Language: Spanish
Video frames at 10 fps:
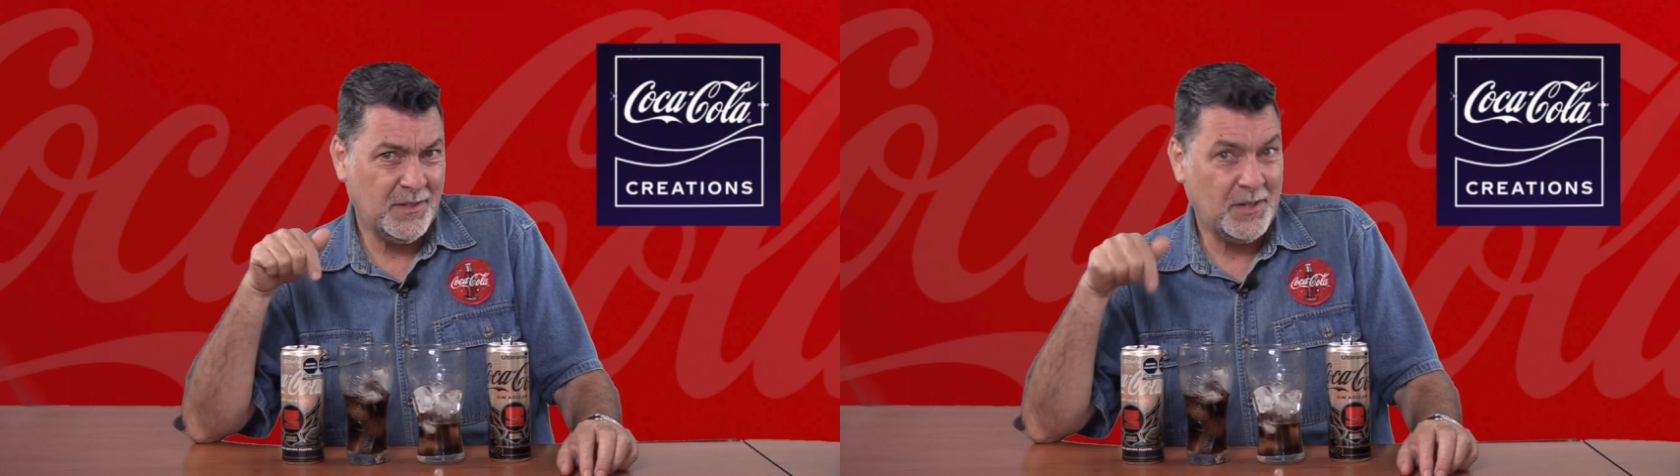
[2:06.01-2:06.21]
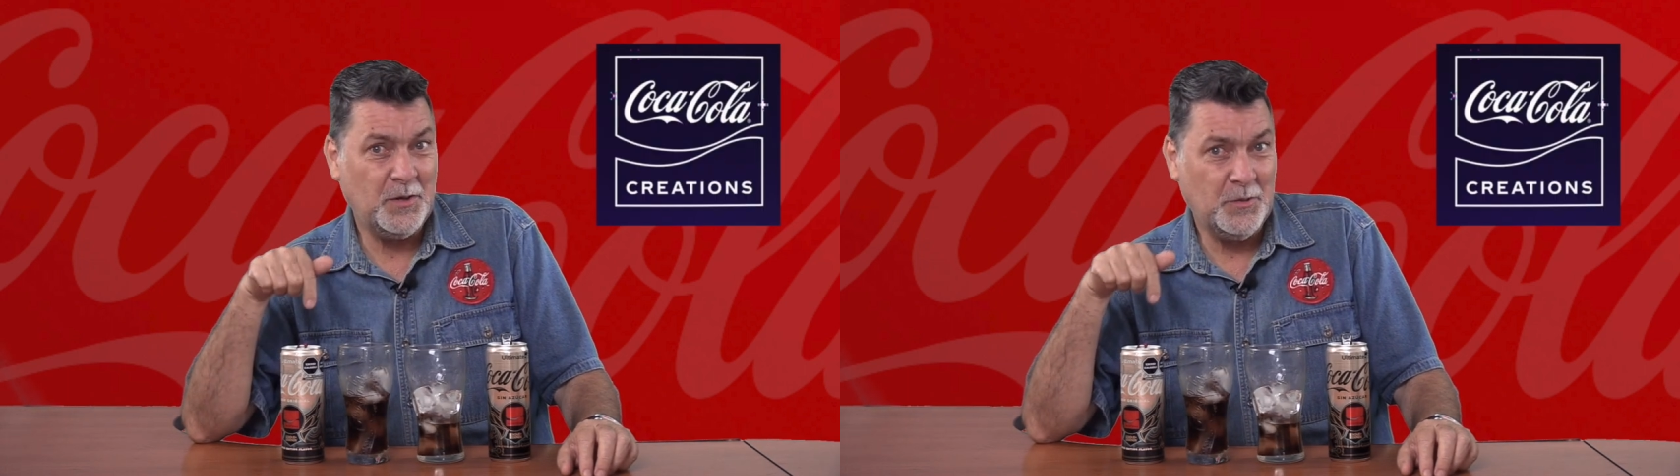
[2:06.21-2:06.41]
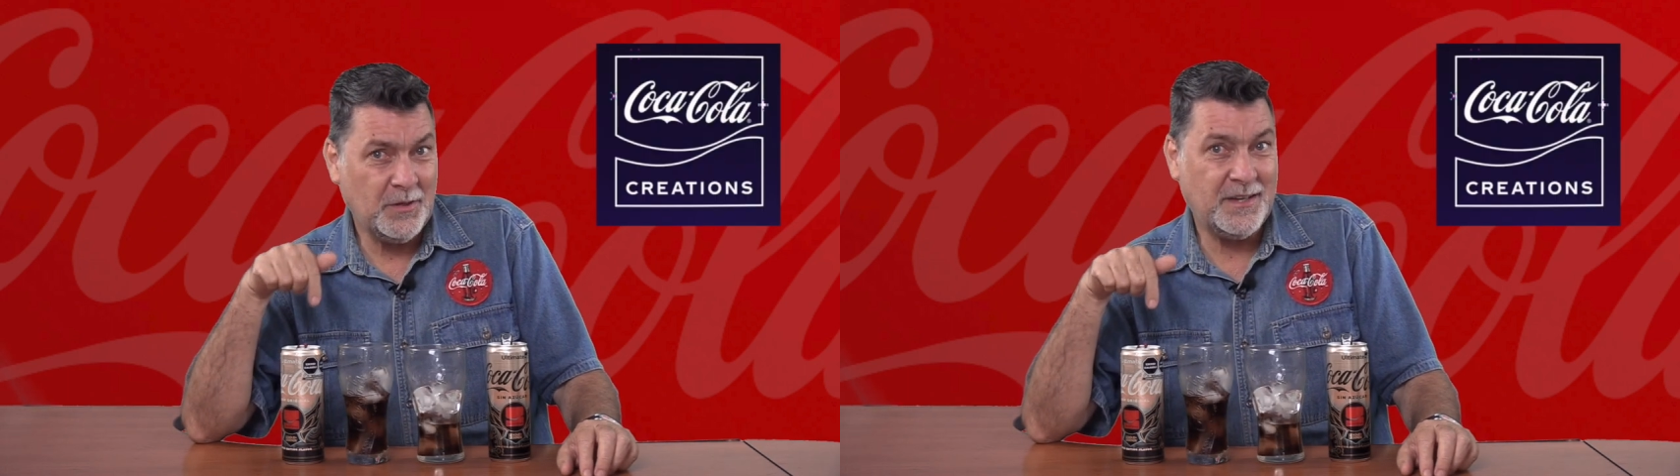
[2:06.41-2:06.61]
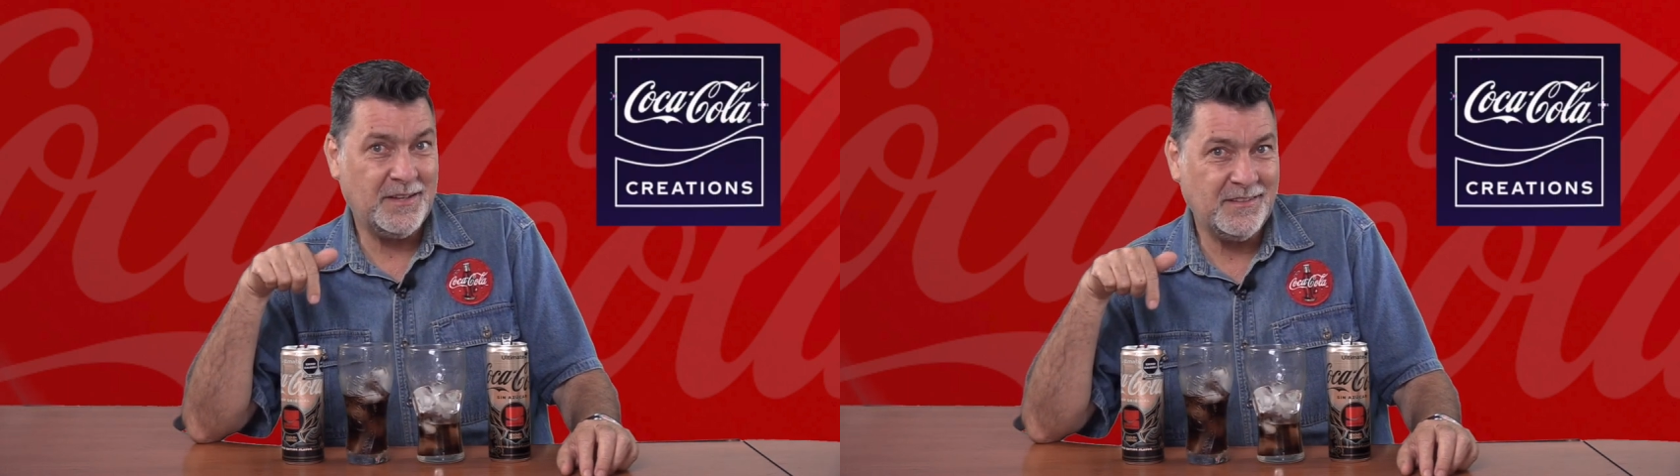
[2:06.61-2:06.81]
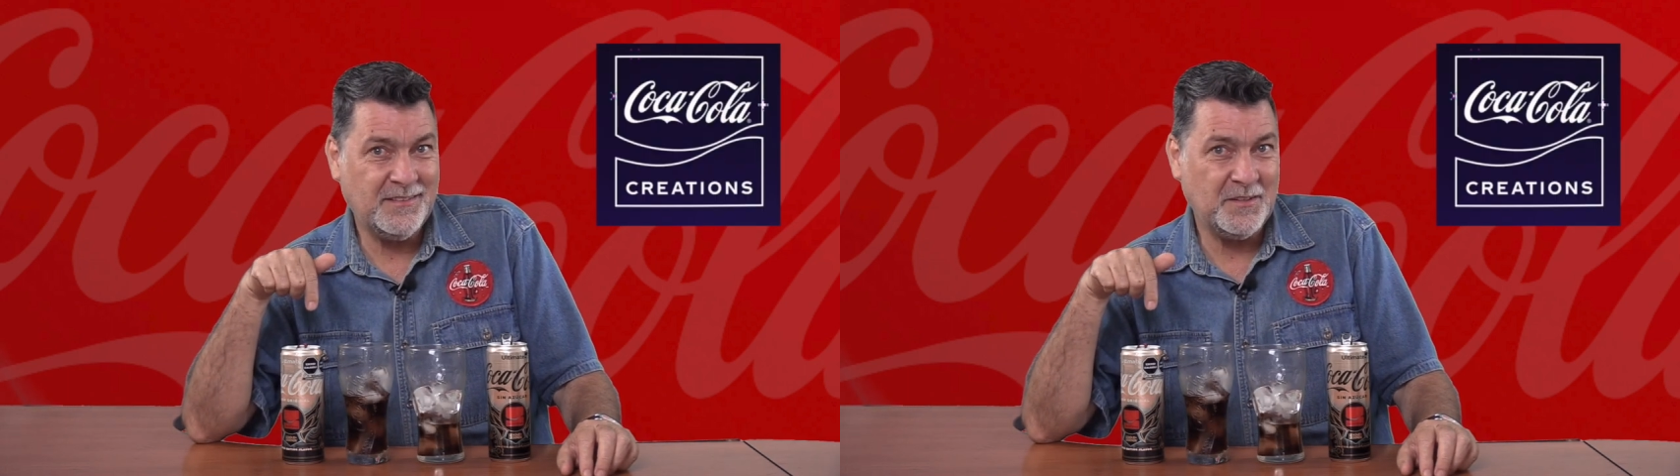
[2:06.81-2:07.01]
creo
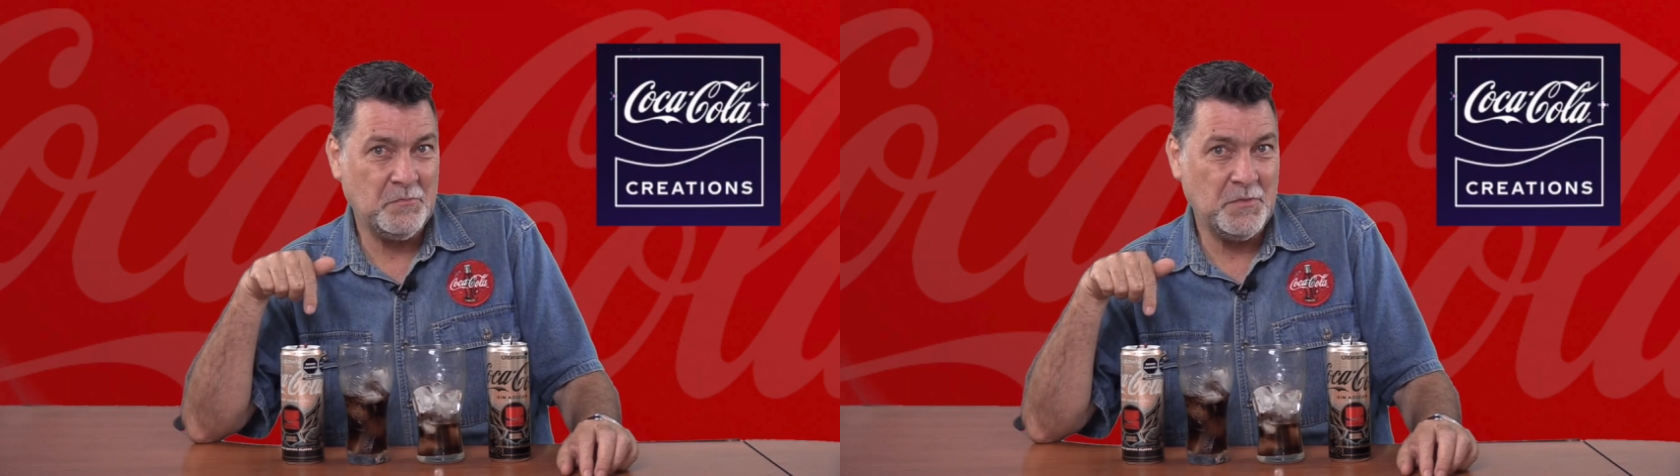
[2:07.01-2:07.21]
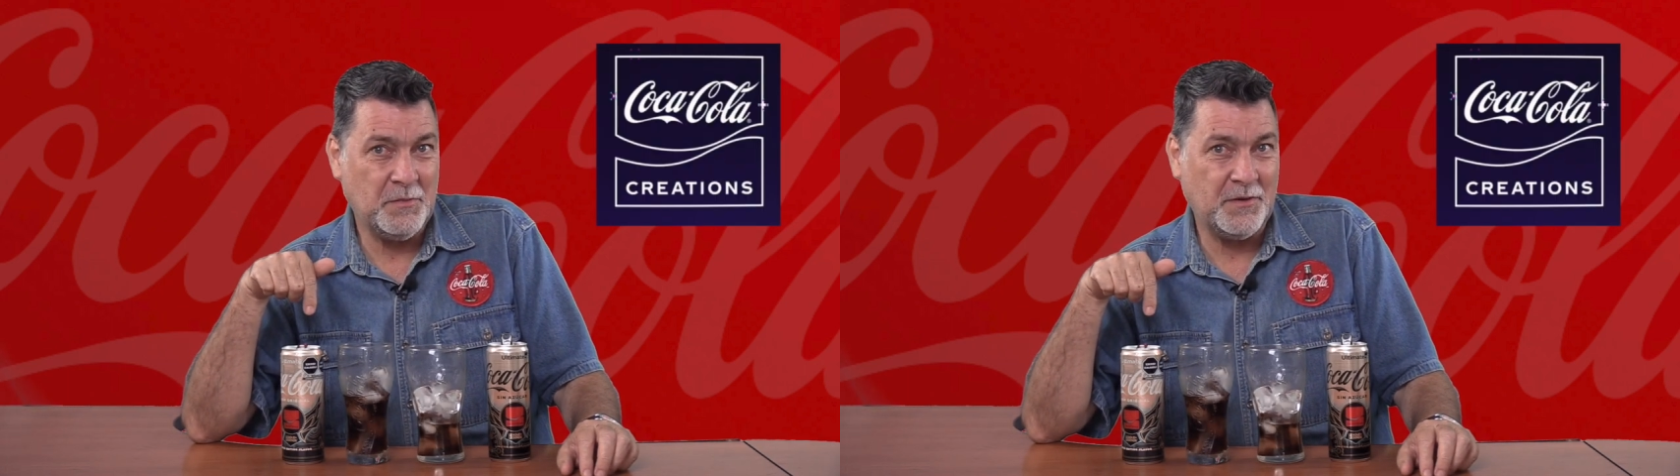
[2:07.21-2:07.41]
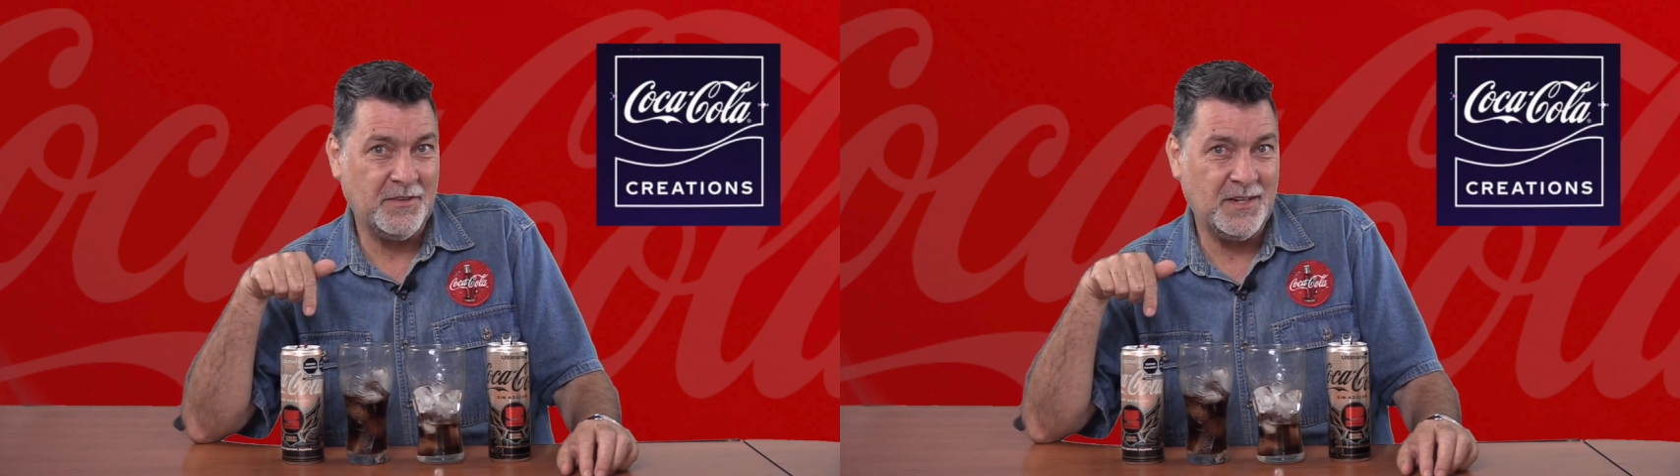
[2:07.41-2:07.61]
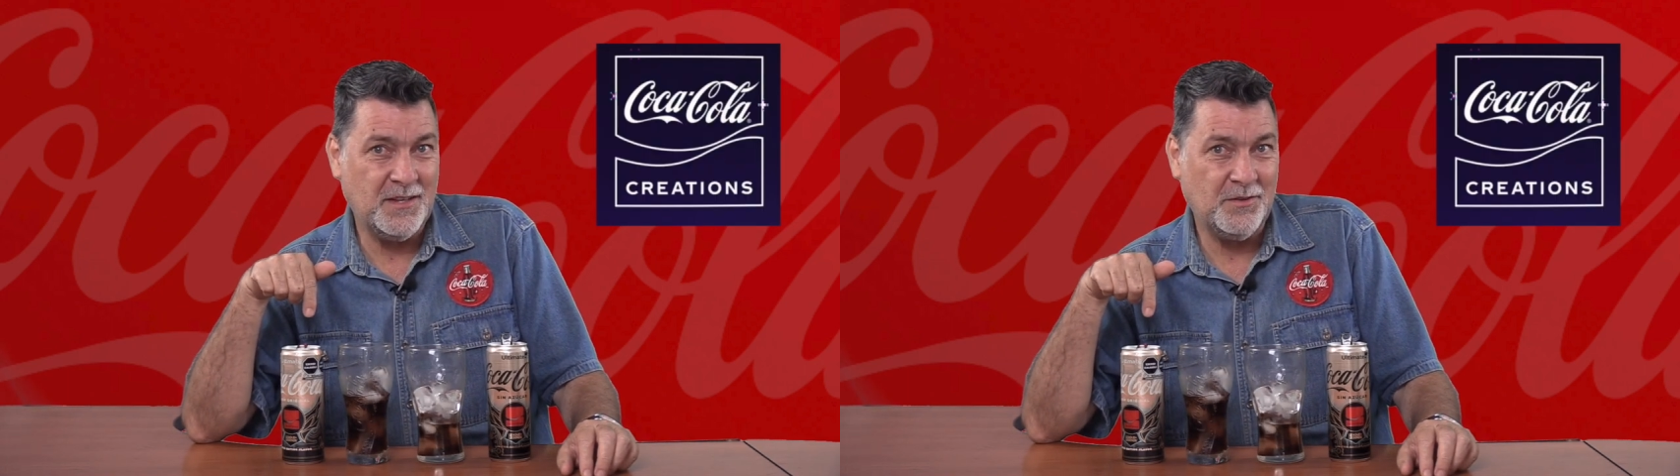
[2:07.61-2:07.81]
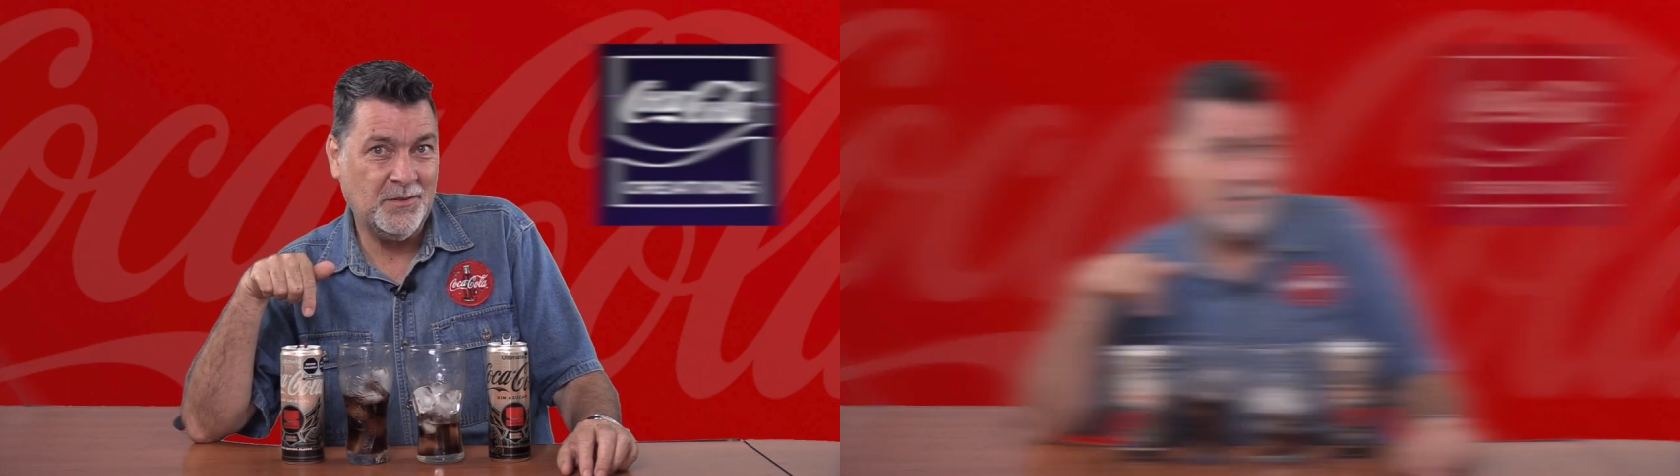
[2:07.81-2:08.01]
que este es mi preferido.